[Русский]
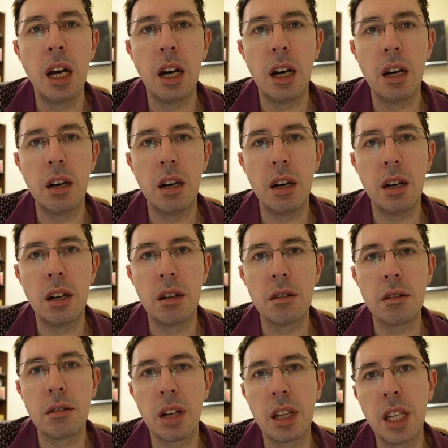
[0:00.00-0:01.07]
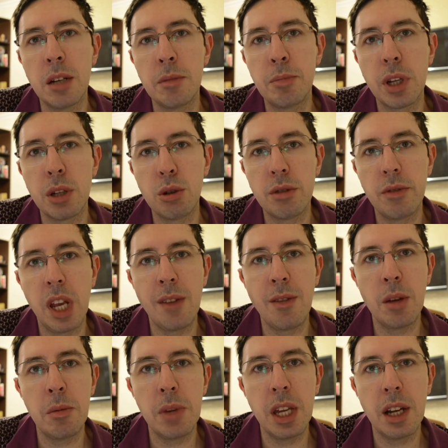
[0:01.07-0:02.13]
А, когда придет время
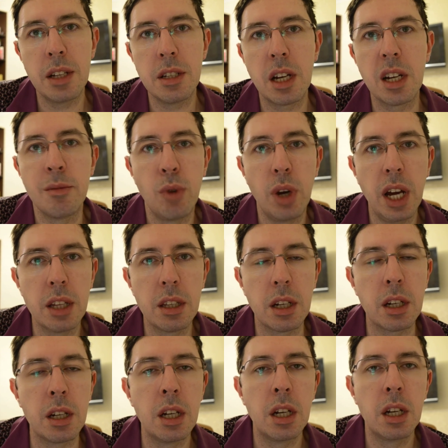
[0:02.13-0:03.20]
менять аккумулятор,